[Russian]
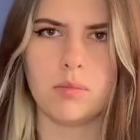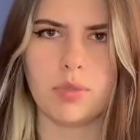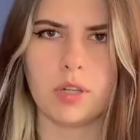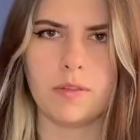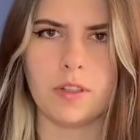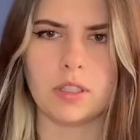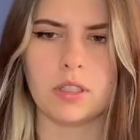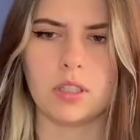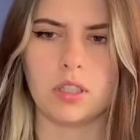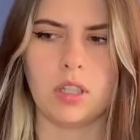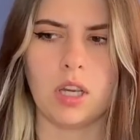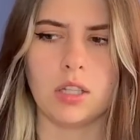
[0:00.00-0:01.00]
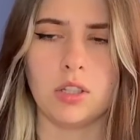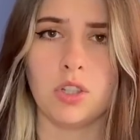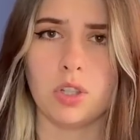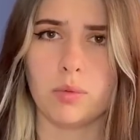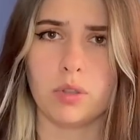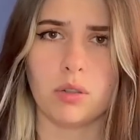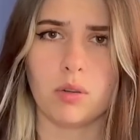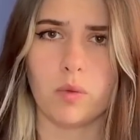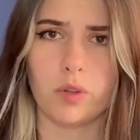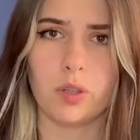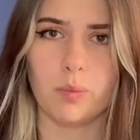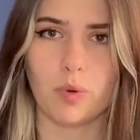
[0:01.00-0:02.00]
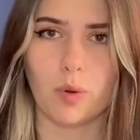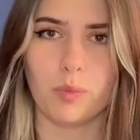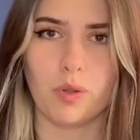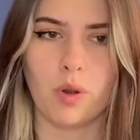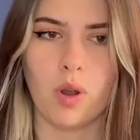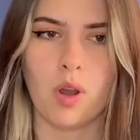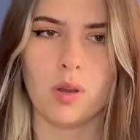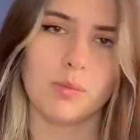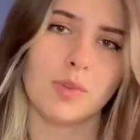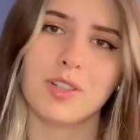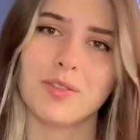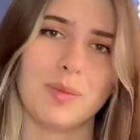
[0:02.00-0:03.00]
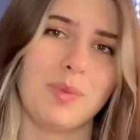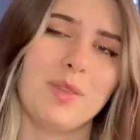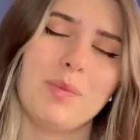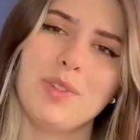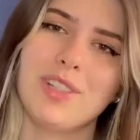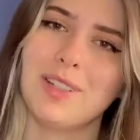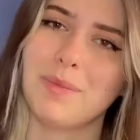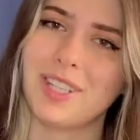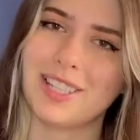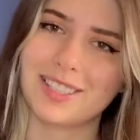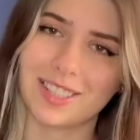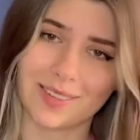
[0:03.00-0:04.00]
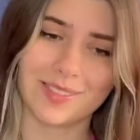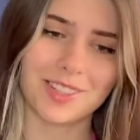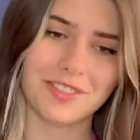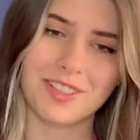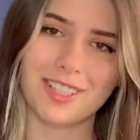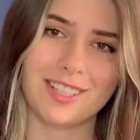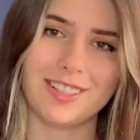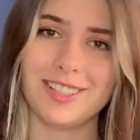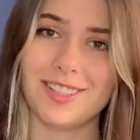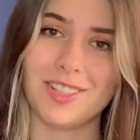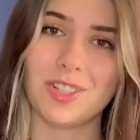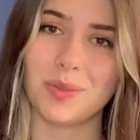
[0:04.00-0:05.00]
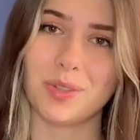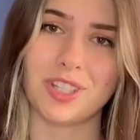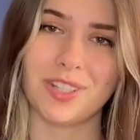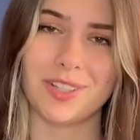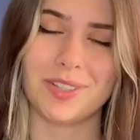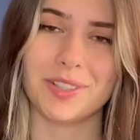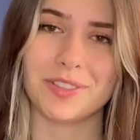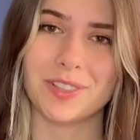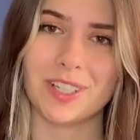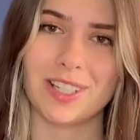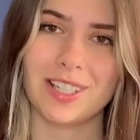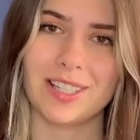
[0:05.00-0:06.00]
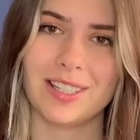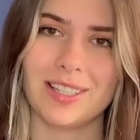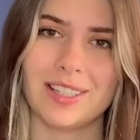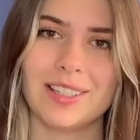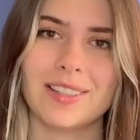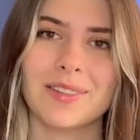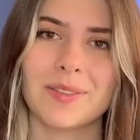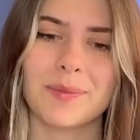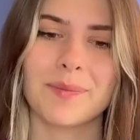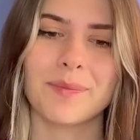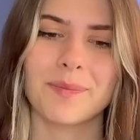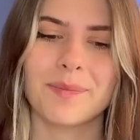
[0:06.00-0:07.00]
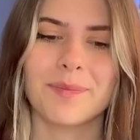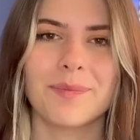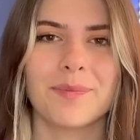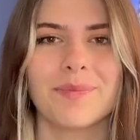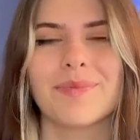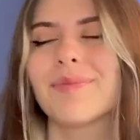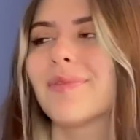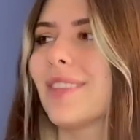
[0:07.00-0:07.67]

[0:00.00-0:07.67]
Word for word: Профессор, я ничего такого не помню. Может, вы перепутали меня с кем-то? У вас же тысяча учеников. Ой, да, извини.